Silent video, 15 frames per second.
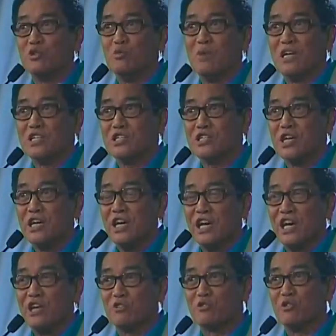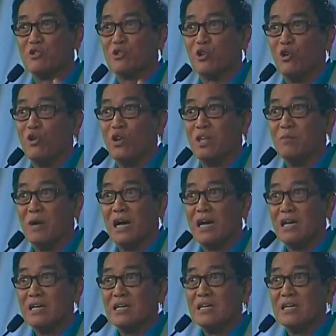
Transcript: too much in control, di ba?